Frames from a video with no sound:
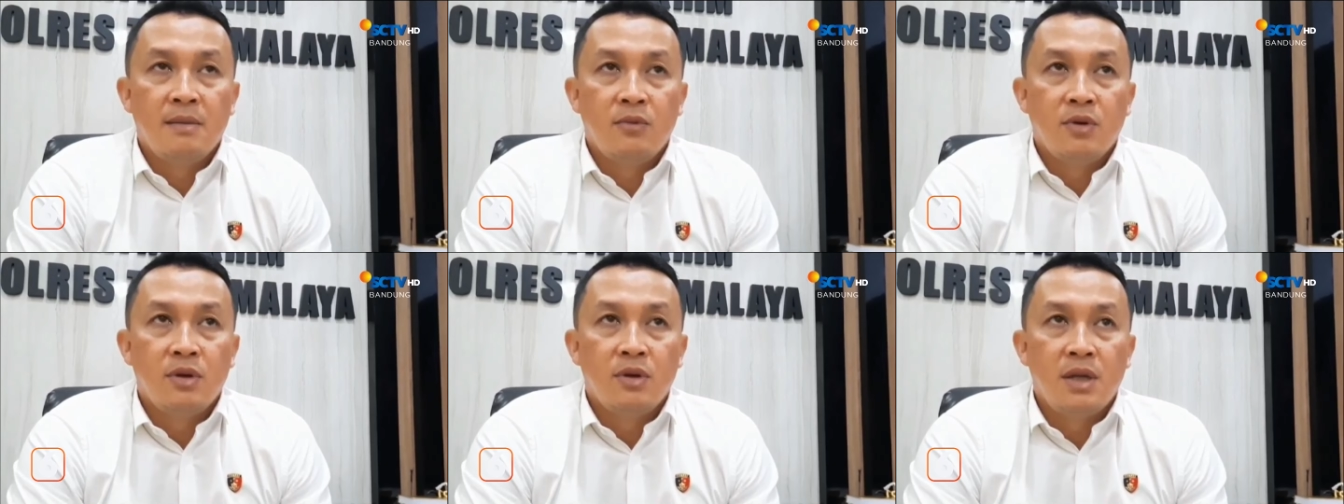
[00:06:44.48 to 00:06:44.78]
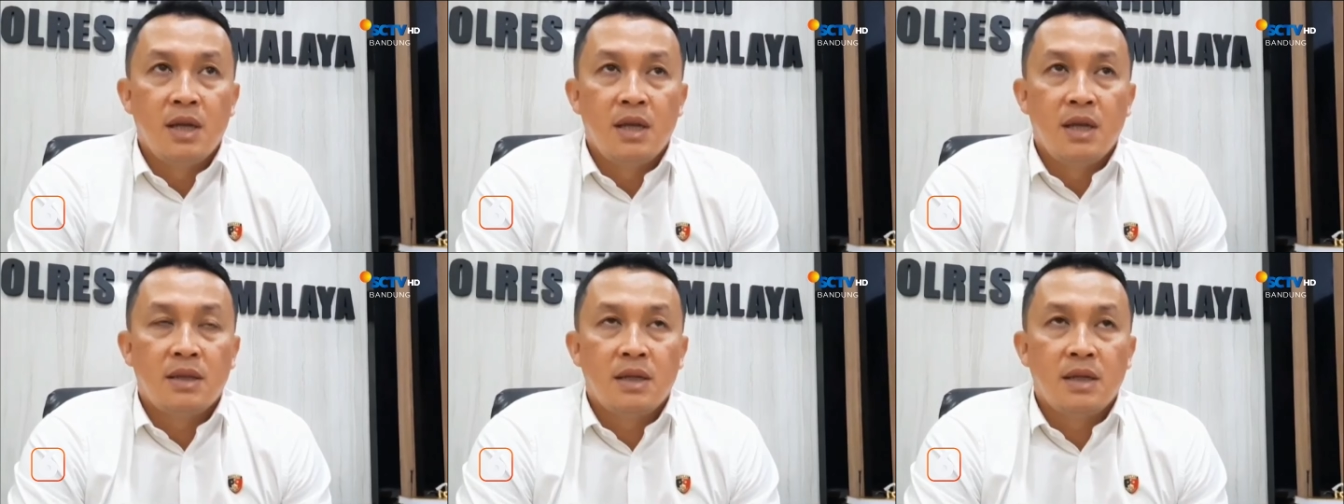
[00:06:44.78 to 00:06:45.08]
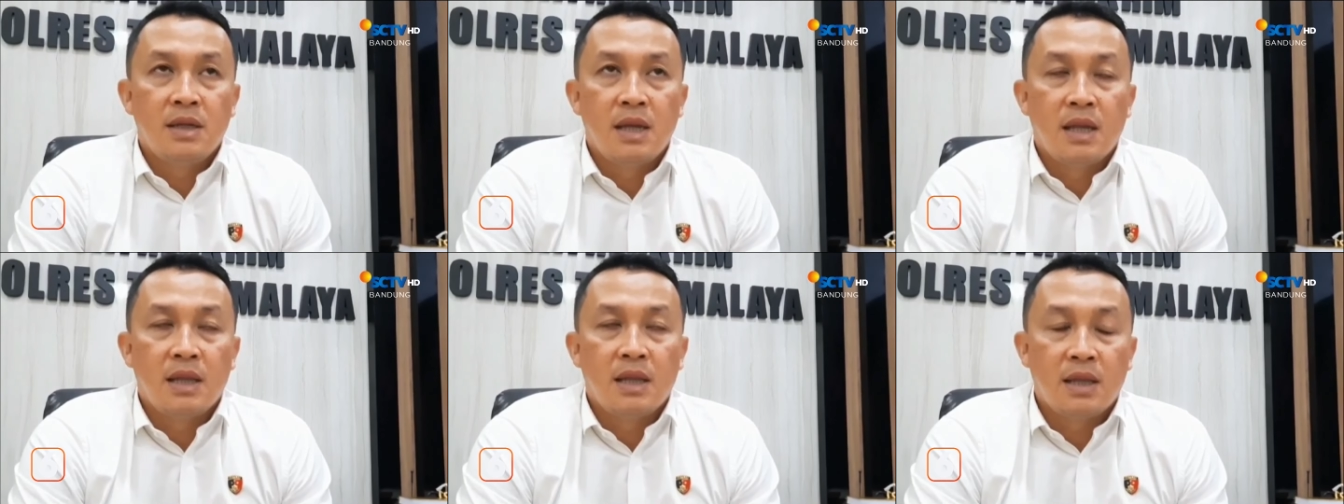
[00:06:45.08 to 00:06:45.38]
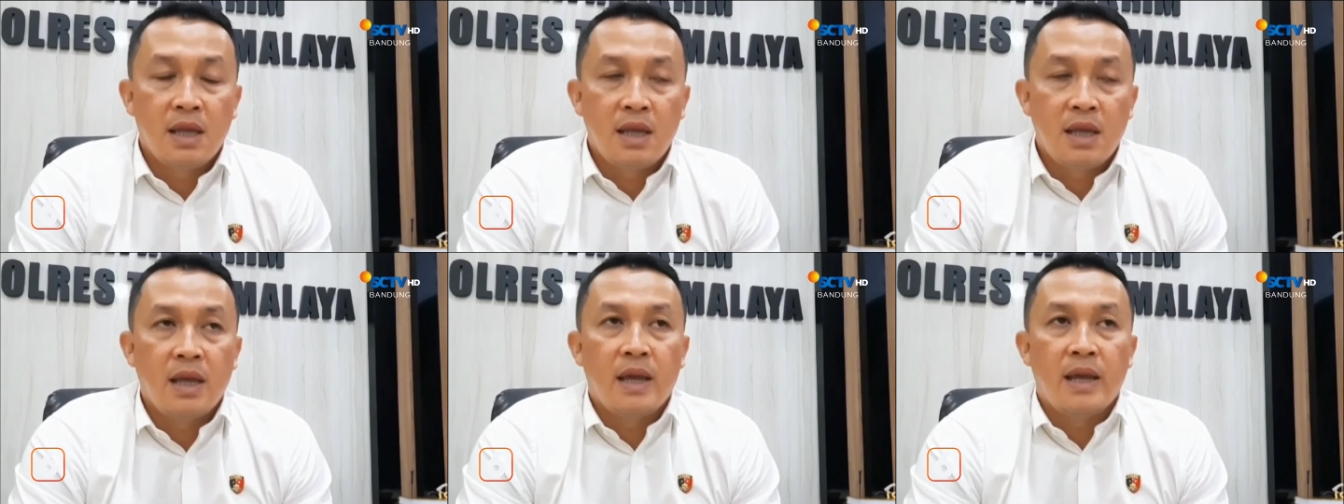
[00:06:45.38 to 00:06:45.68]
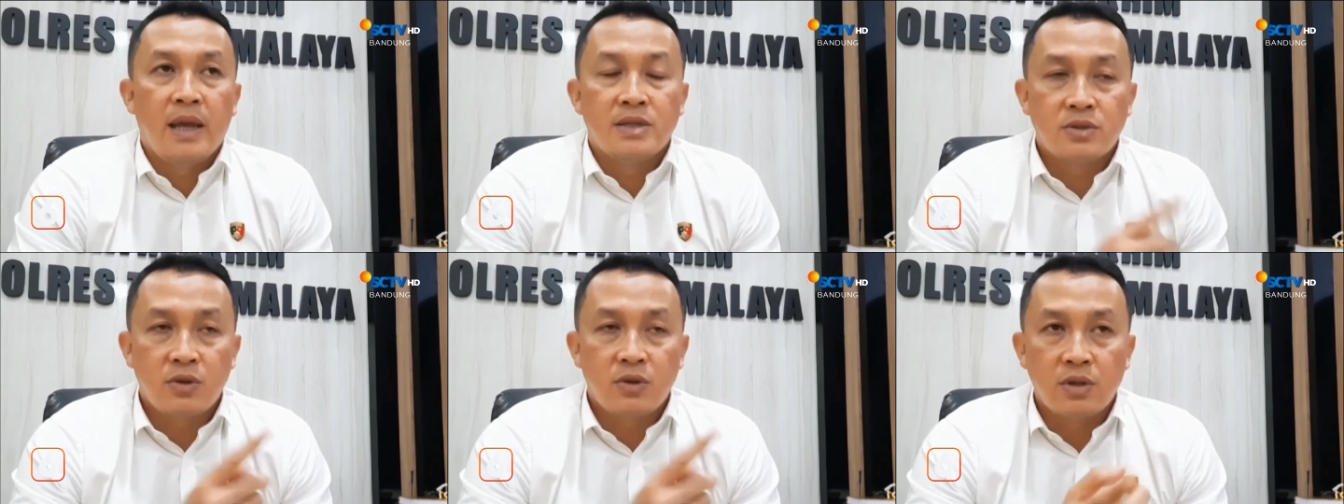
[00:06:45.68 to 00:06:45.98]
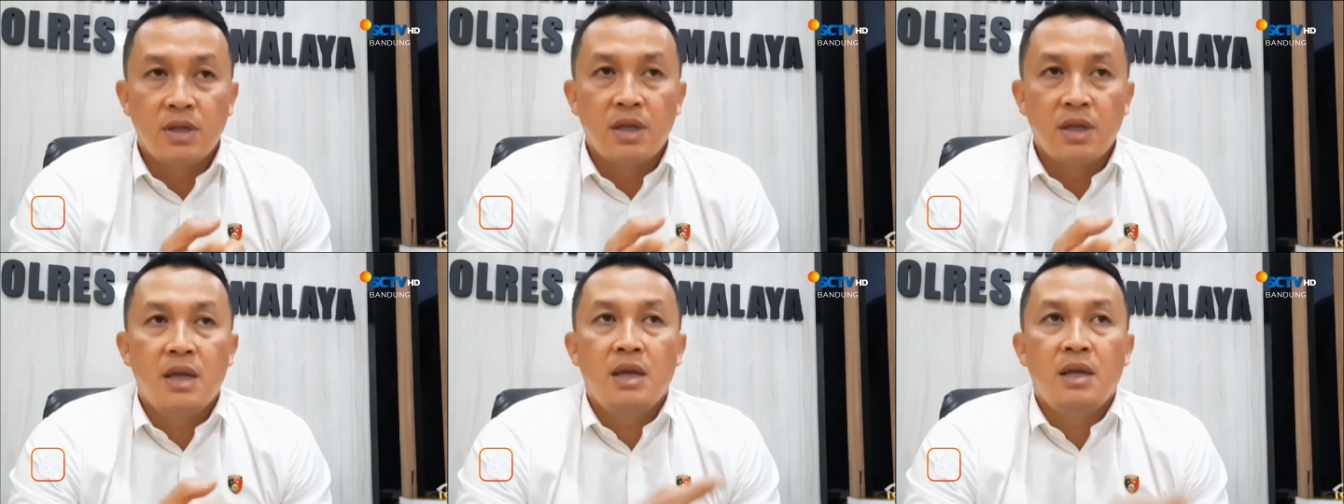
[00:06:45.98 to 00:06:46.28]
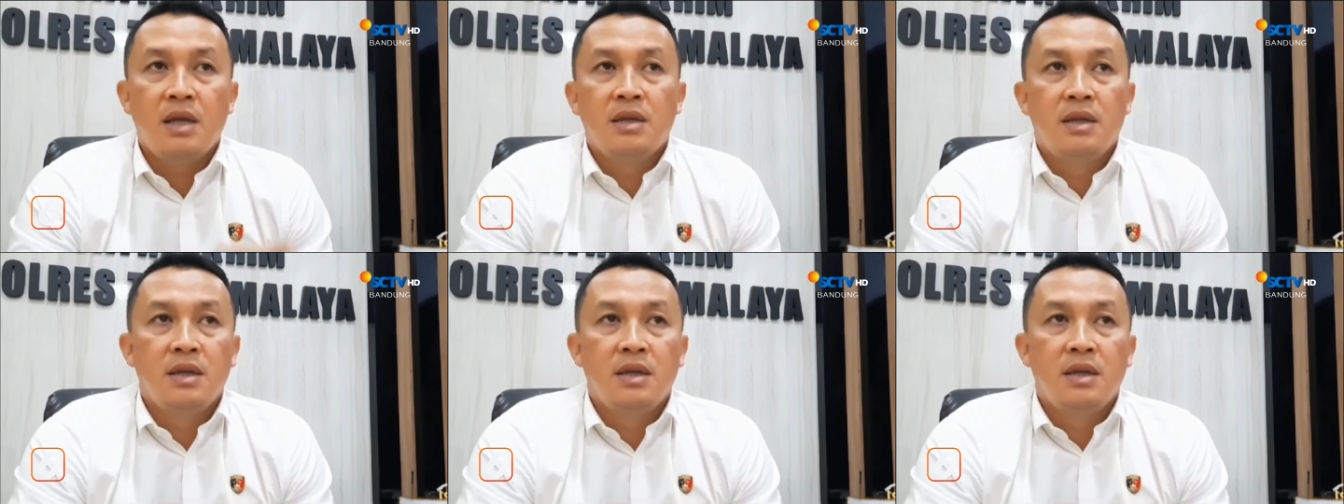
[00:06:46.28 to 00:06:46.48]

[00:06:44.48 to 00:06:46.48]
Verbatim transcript: kemudian ternyata esoknya